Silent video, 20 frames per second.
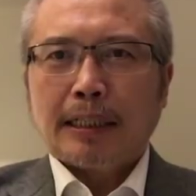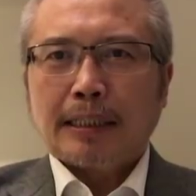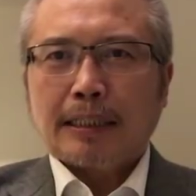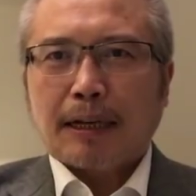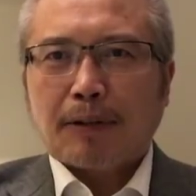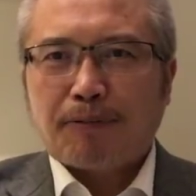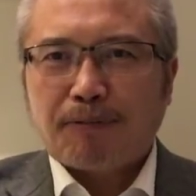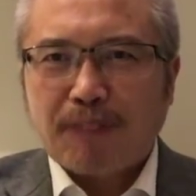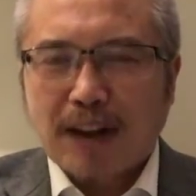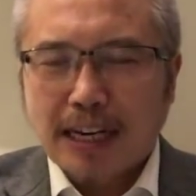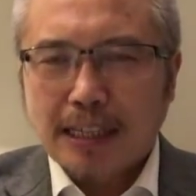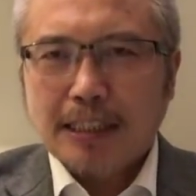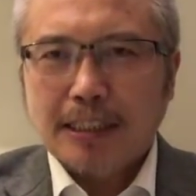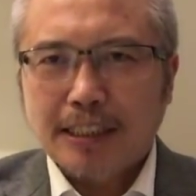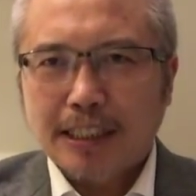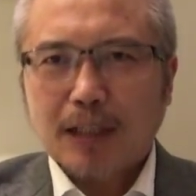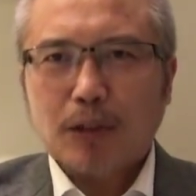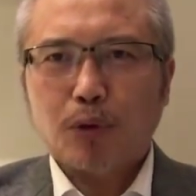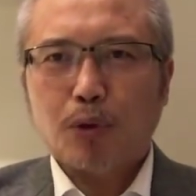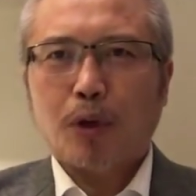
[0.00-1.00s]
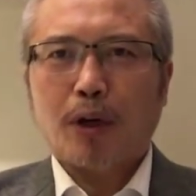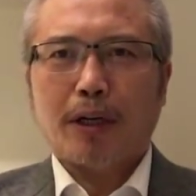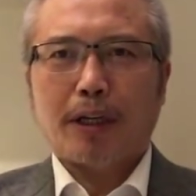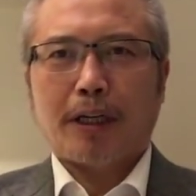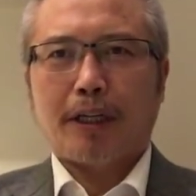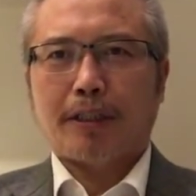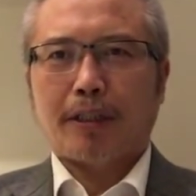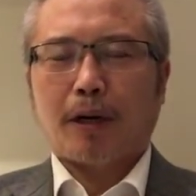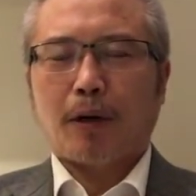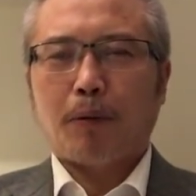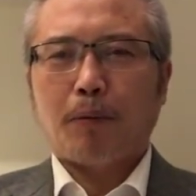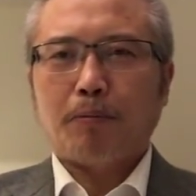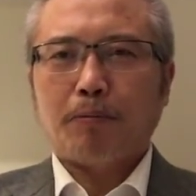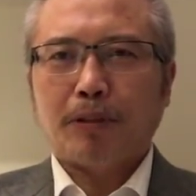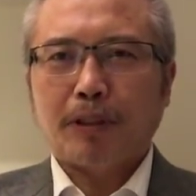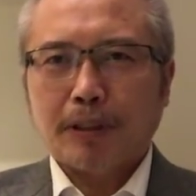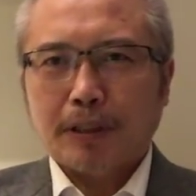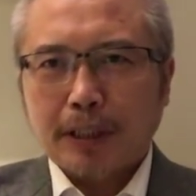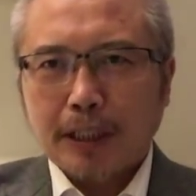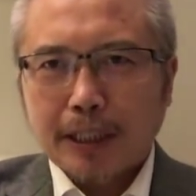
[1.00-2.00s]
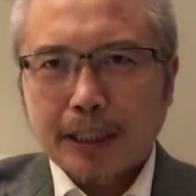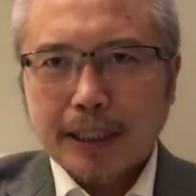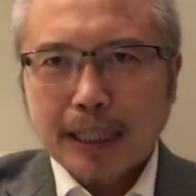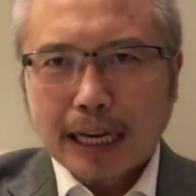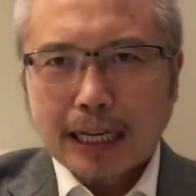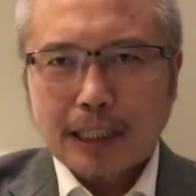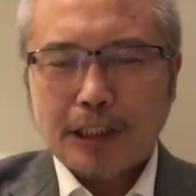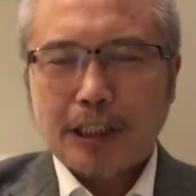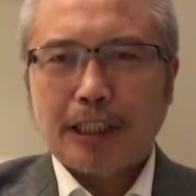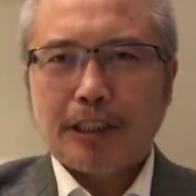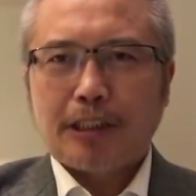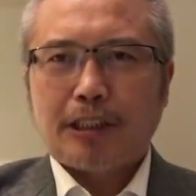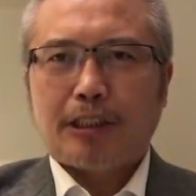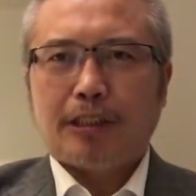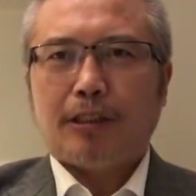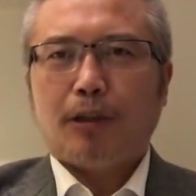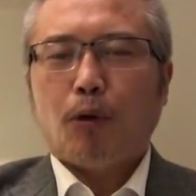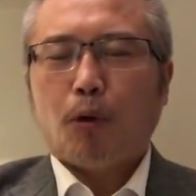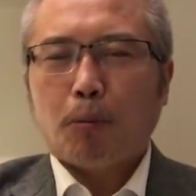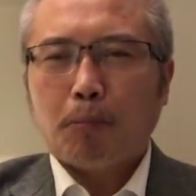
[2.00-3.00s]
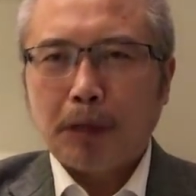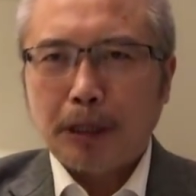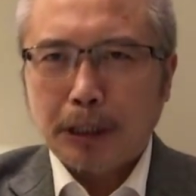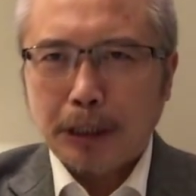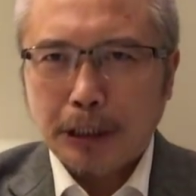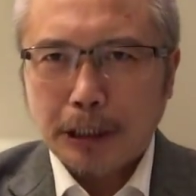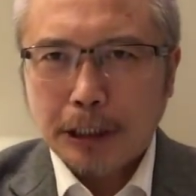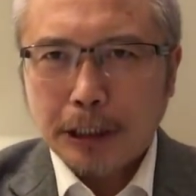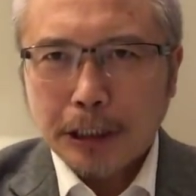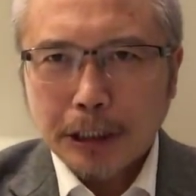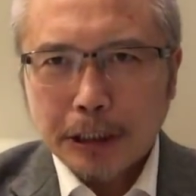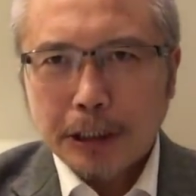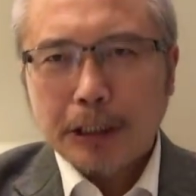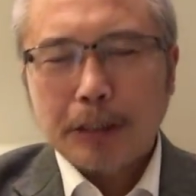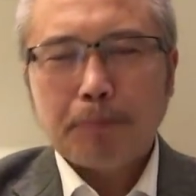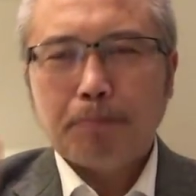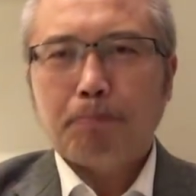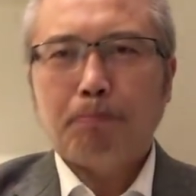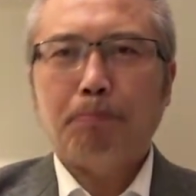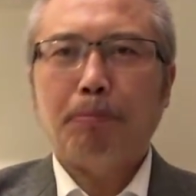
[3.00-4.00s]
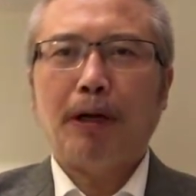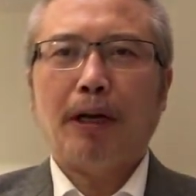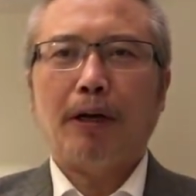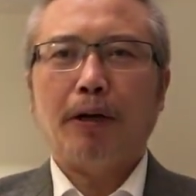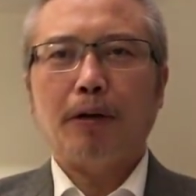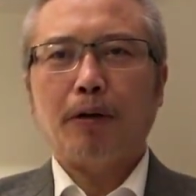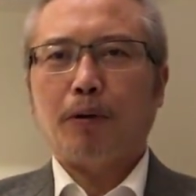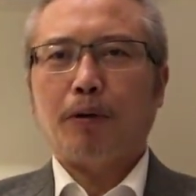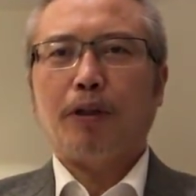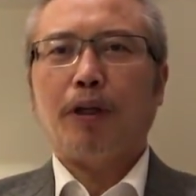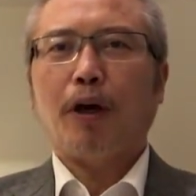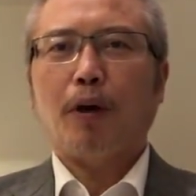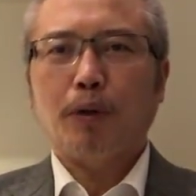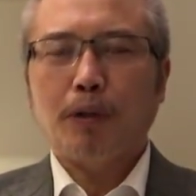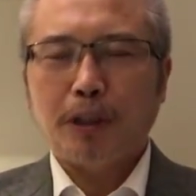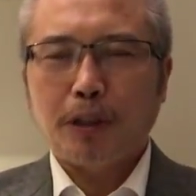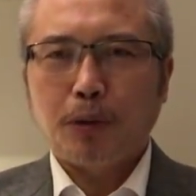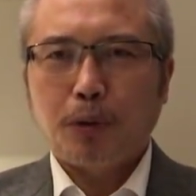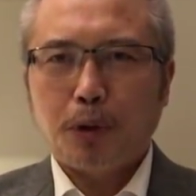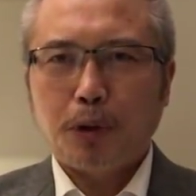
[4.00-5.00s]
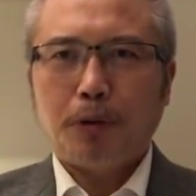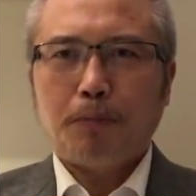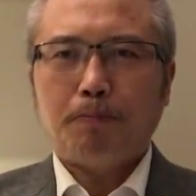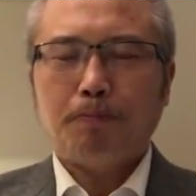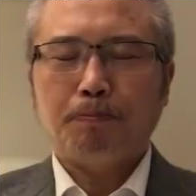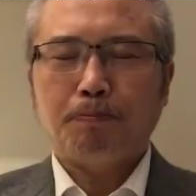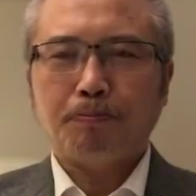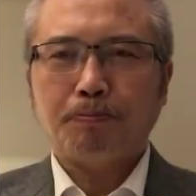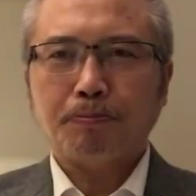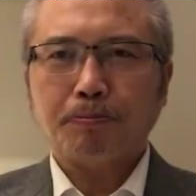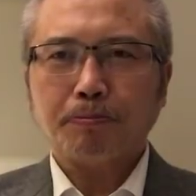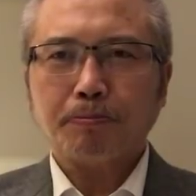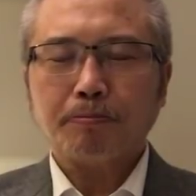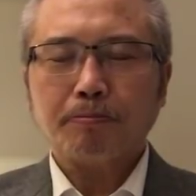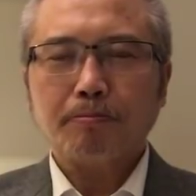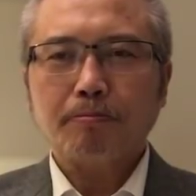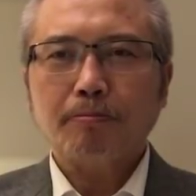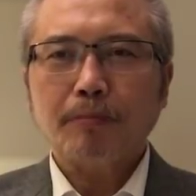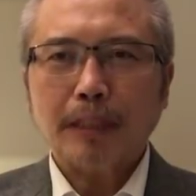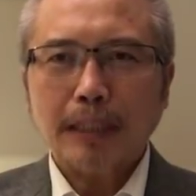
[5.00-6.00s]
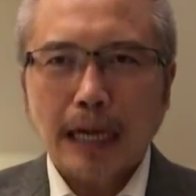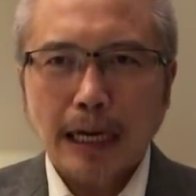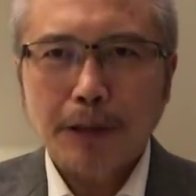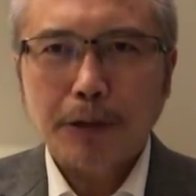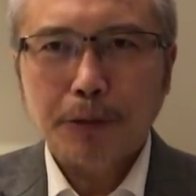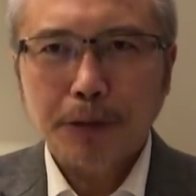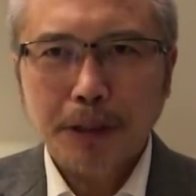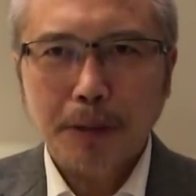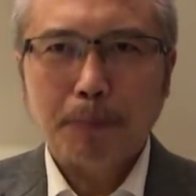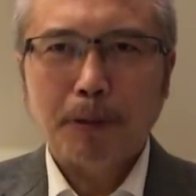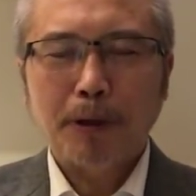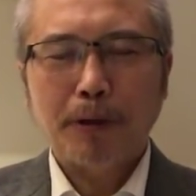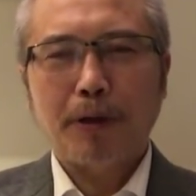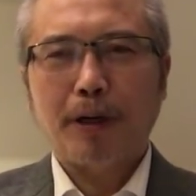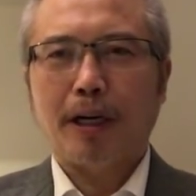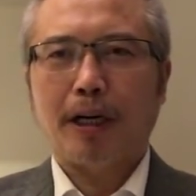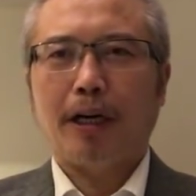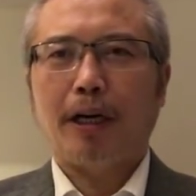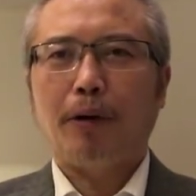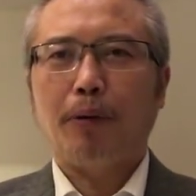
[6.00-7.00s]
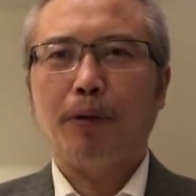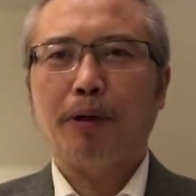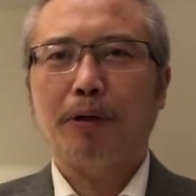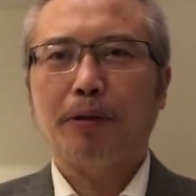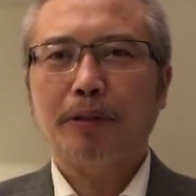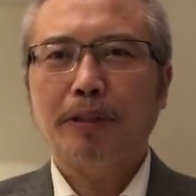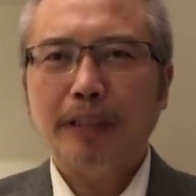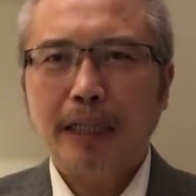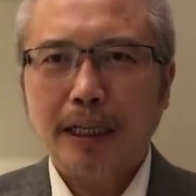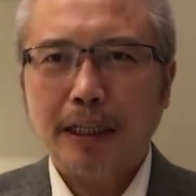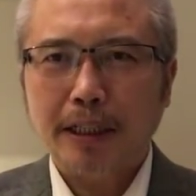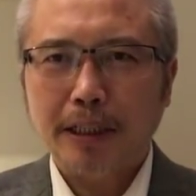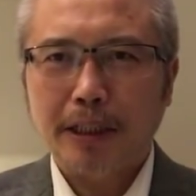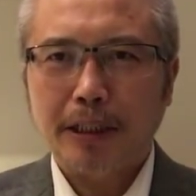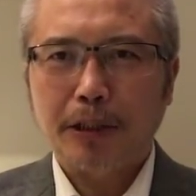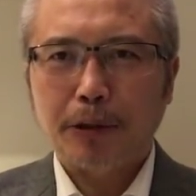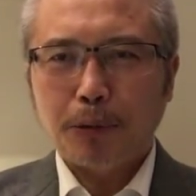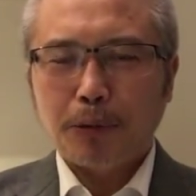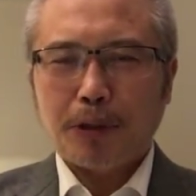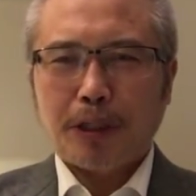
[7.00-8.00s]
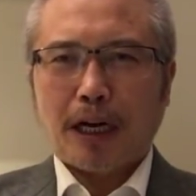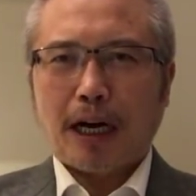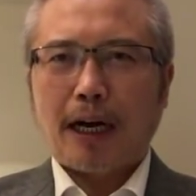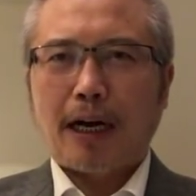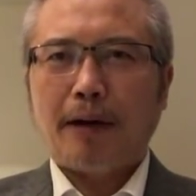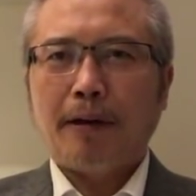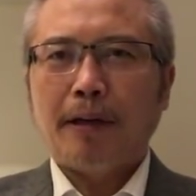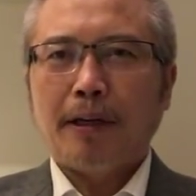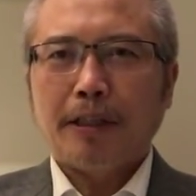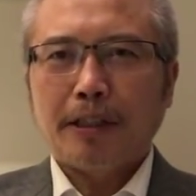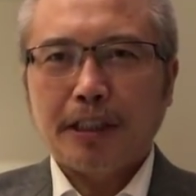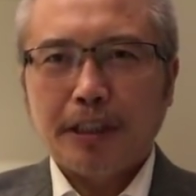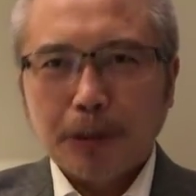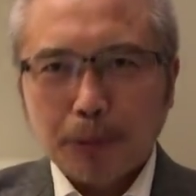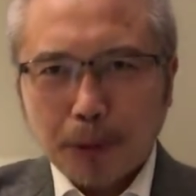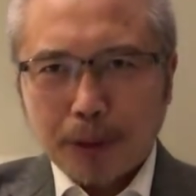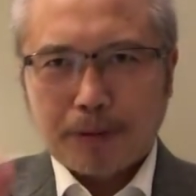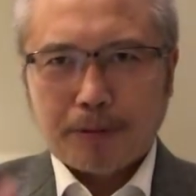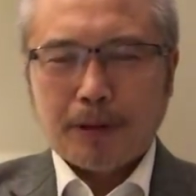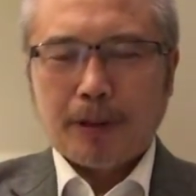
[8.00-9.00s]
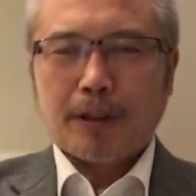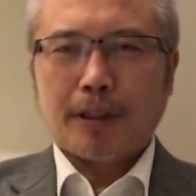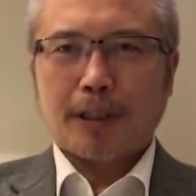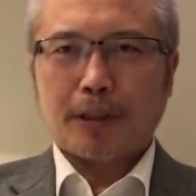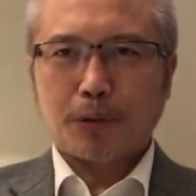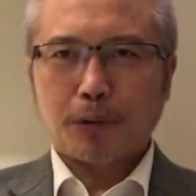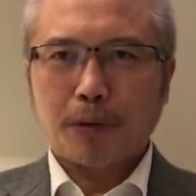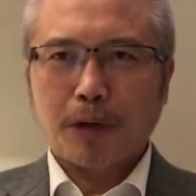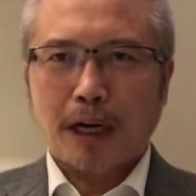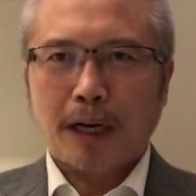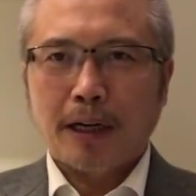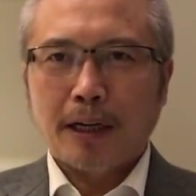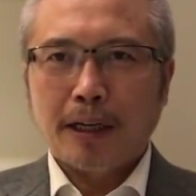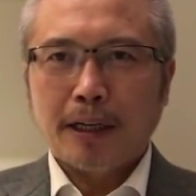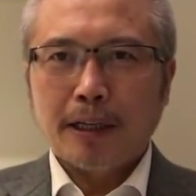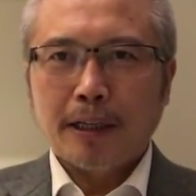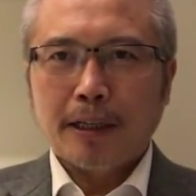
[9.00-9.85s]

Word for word: 在返乡创业潮，这是一个大陷阱，我们一定不能够跳进去。那有些朋友可能会有这样的疑虑啊、疑问，他说啊。